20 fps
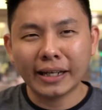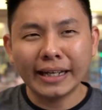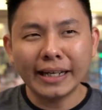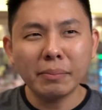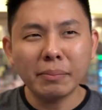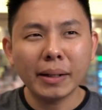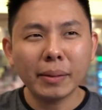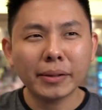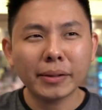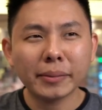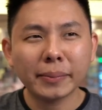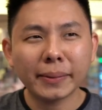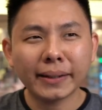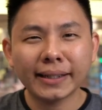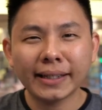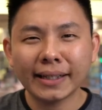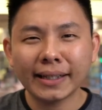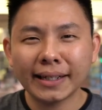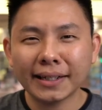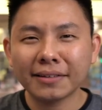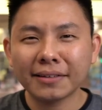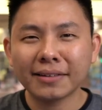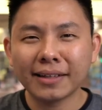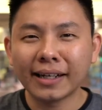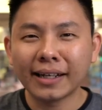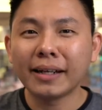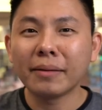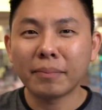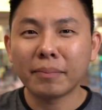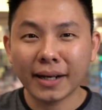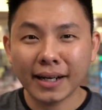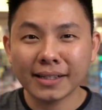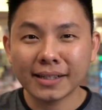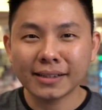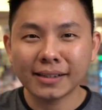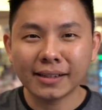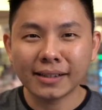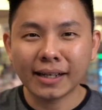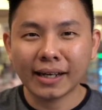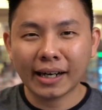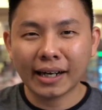Ini mirip seperti risk dan impression ya.